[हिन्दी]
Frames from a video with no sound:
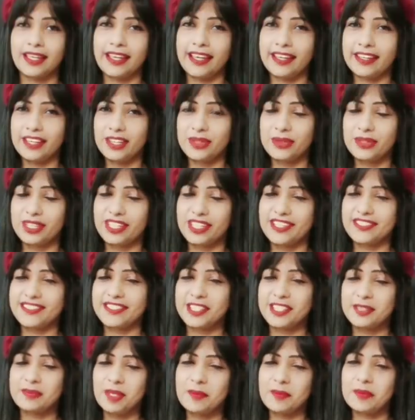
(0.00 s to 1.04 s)
cuties,
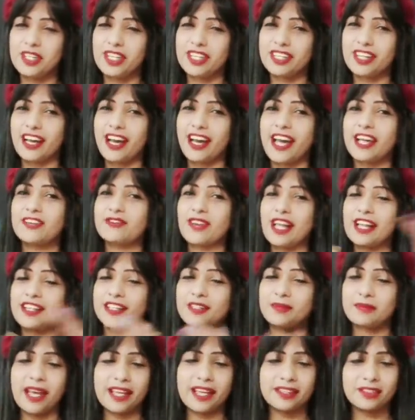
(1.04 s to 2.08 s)
it's me Priyanka and
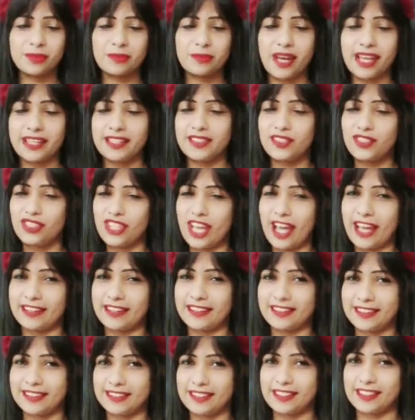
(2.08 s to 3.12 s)
welcome back
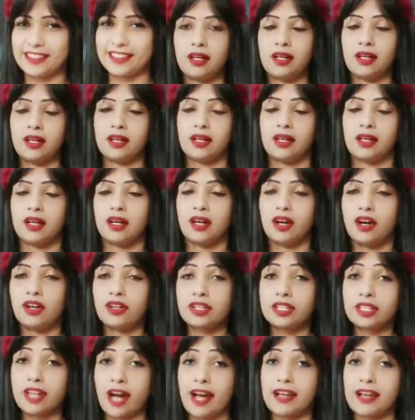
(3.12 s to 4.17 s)
to
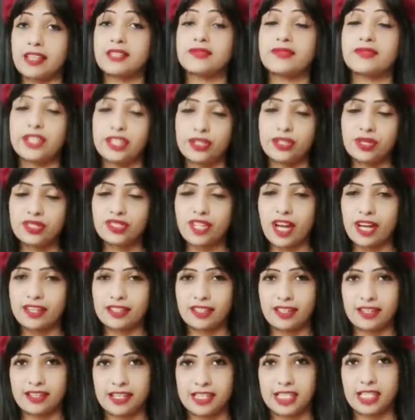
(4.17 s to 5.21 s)
और गाइस वीडियो
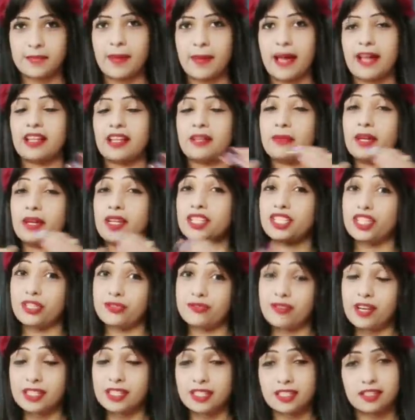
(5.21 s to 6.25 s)
स्टार्ट करने से पहले मैं
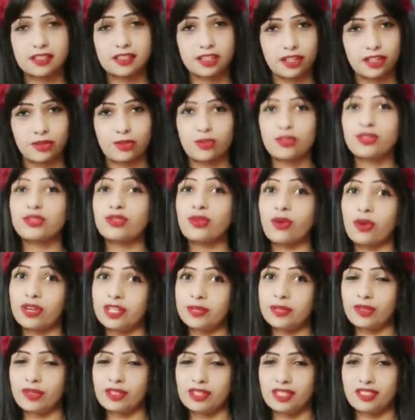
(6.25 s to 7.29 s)
शिफा सिद्दकी को
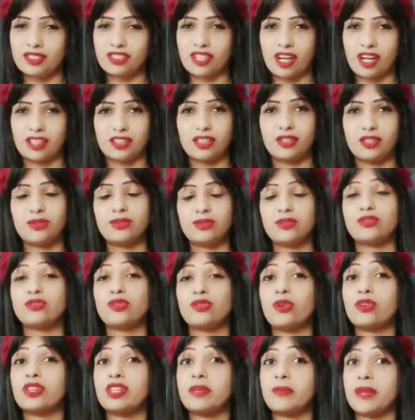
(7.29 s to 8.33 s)
सॉरी बोलना चाहती हूँ
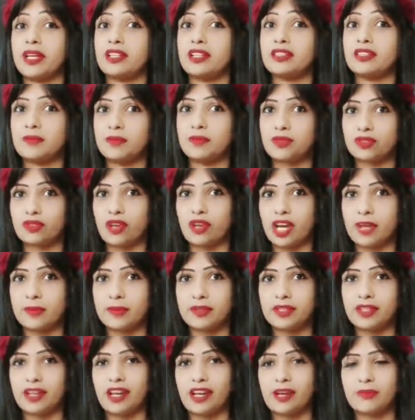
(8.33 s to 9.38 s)
जो कि मेरी
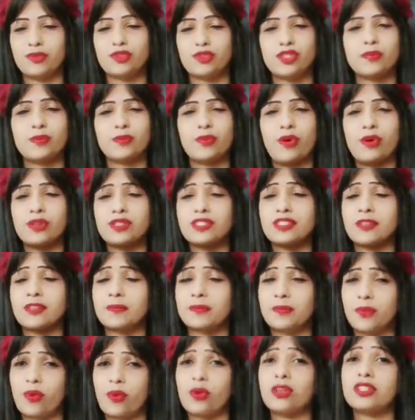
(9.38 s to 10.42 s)
सब्सक्राइबर है मुझे बहुत
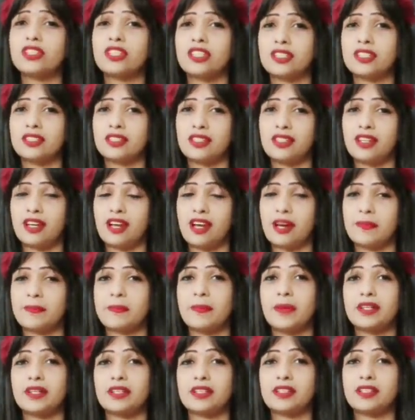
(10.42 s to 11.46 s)
सपोर्ट करती है
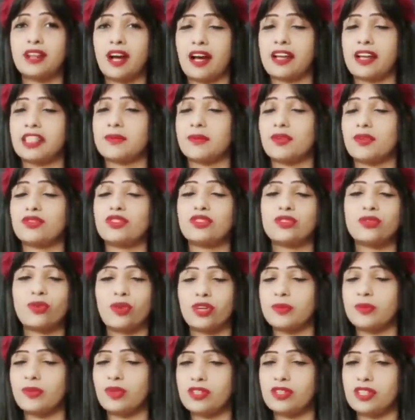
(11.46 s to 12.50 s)
बट गाइस मैं उसे
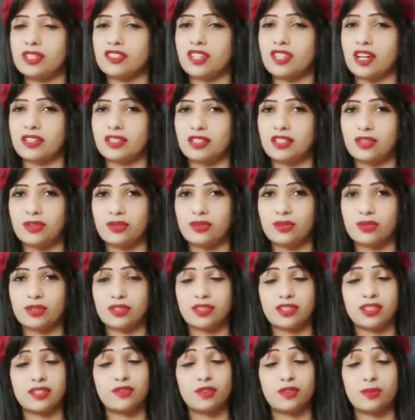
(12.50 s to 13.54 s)
सॉरी बोलना चाहती हूँ
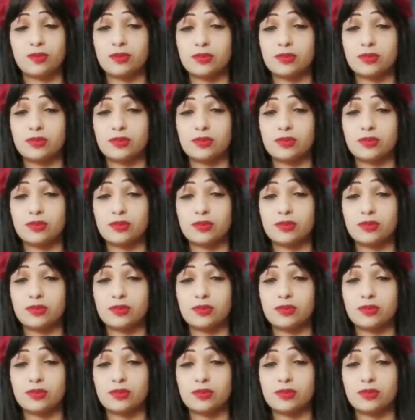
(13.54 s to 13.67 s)
क्योंकि वो